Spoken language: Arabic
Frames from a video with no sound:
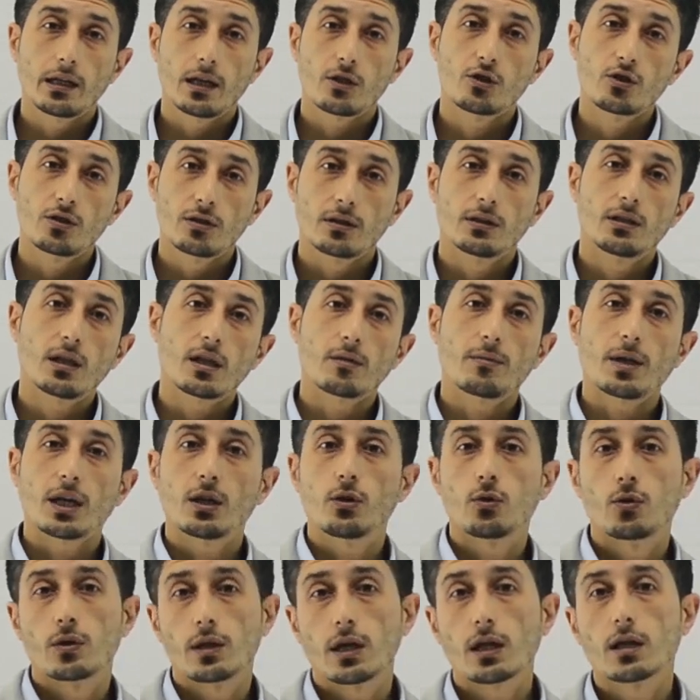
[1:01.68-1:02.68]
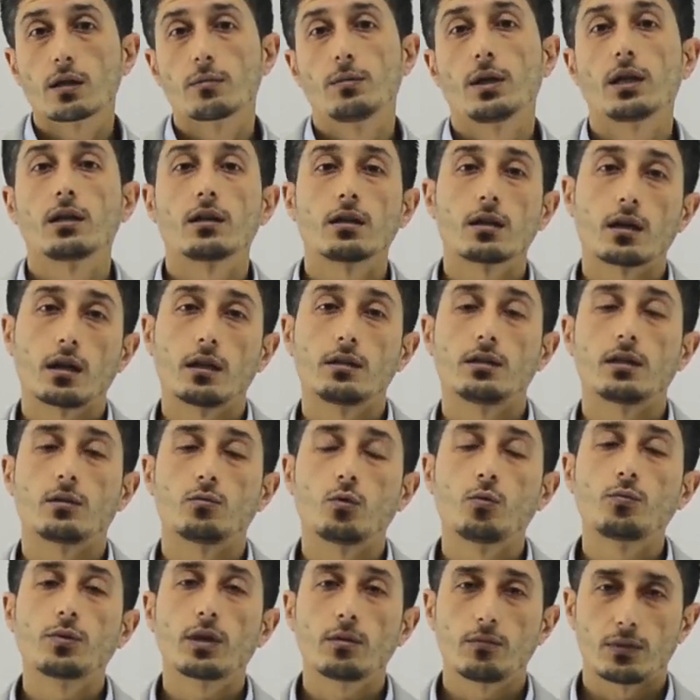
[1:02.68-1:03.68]
لأجل ندرب عليهم أكبر قدر
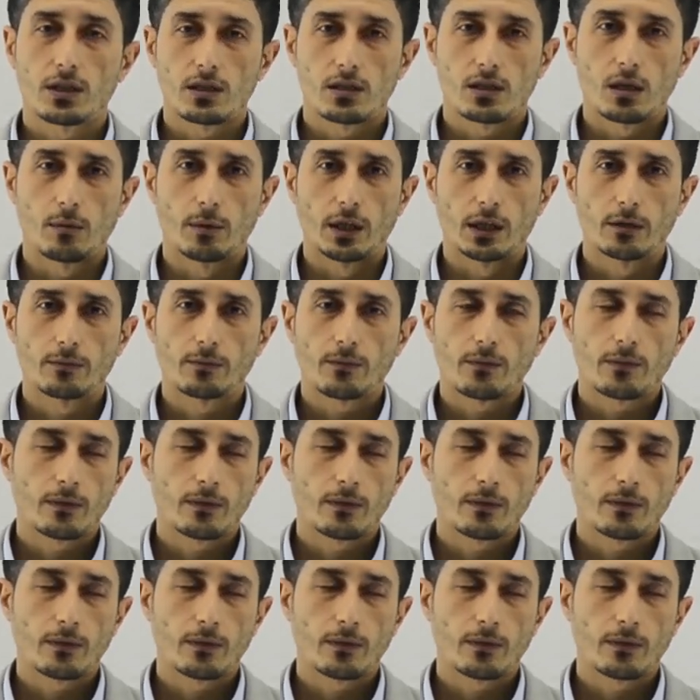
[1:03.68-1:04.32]
ممكن من الزمن